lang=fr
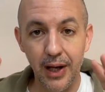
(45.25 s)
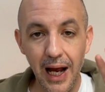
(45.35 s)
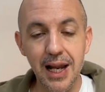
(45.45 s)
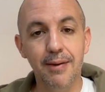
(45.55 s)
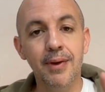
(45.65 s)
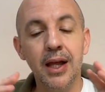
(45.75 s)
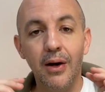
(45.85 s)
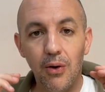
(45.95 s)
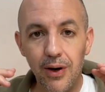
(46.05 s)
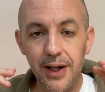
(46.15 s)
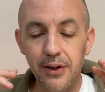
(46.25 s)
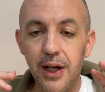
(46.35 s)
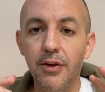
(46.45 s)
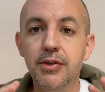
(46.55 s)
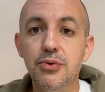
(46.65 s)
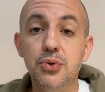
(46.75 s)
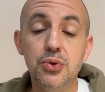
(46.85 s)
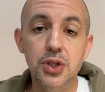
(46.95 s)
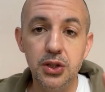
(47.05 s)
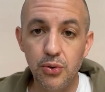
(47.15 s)
Allez, on rentre dans le vif du
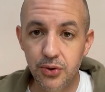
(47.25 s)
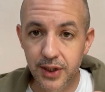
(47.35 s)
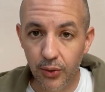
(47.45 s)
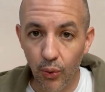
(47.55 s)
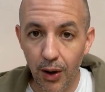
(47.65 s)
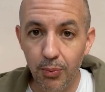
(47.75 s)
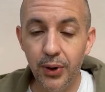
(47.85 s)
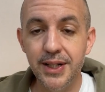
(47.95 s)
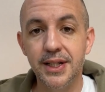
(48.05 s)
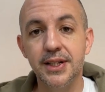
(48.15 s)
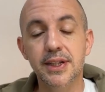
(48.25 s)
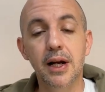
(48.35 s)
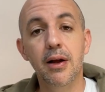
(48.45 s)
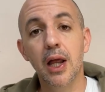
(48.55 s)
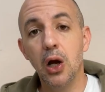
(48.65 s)
sujet sur ces trois points essentiels.